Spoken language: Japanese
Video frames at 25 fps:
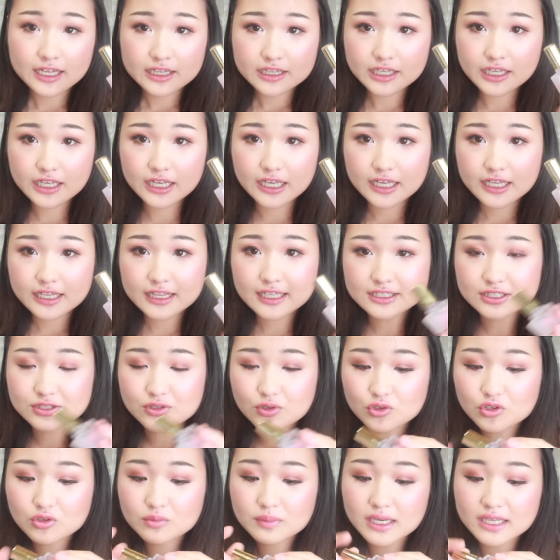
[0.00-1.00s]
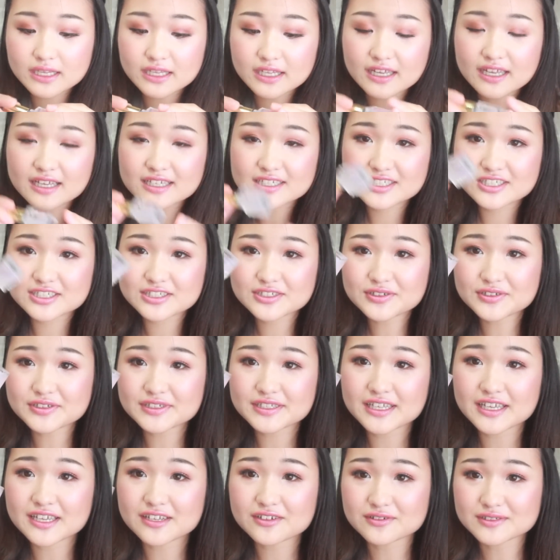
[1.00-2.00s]
で私この前ね白い
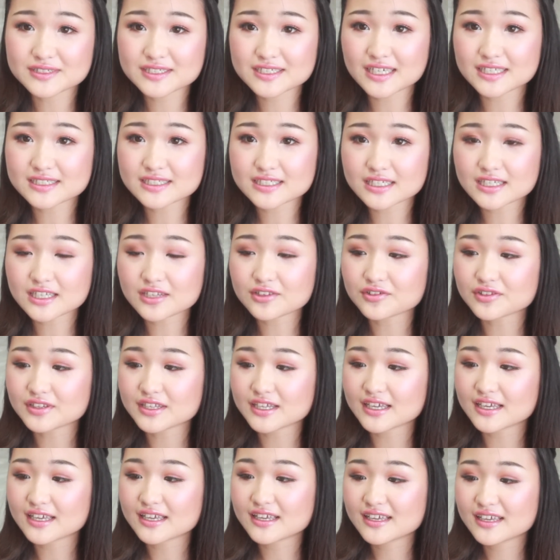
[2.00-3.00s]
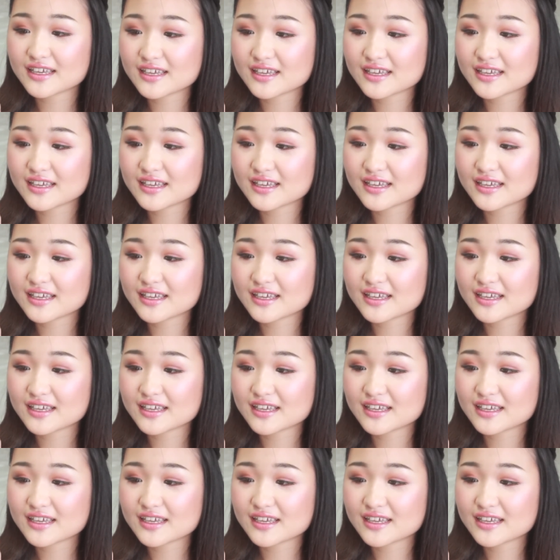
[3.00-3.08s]
ネイルを使っちゃったので